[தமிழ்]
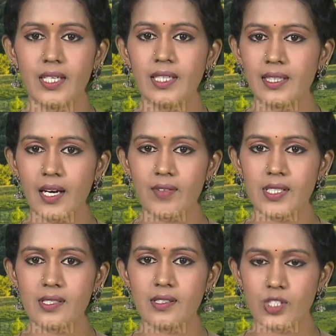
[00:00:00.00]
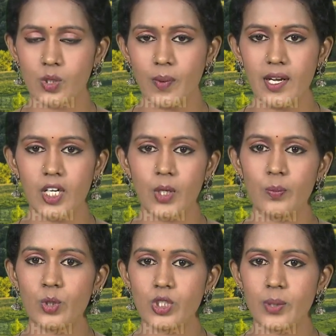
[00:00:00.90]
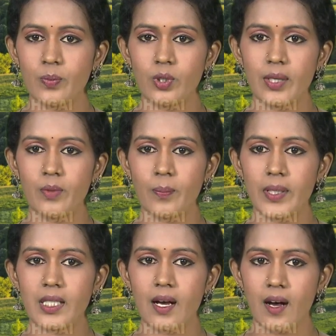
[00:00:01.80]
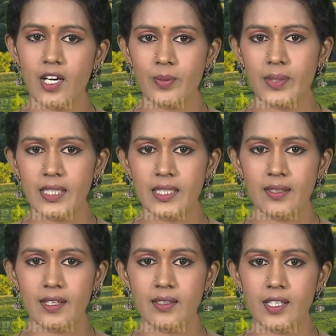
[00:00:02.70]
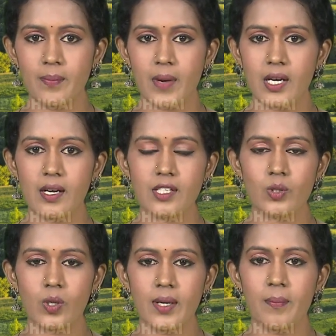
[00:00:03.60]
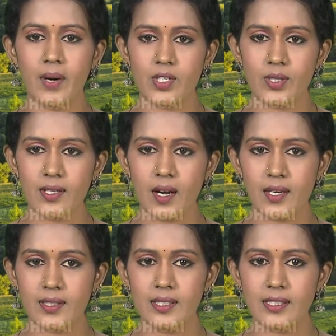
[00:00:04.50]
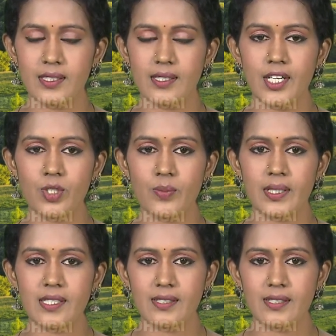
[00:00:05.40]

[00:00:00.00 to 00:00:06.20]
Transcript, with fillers: இந்தியாவிலிருந்து சுமார் பூஜ்ஜியம் புள்ளி முப்பத்தி ஆறு மில்லியன் டன்கள் மக்காசோளம் மற்ற நாடுகளுக்கு ஏற்றுமதி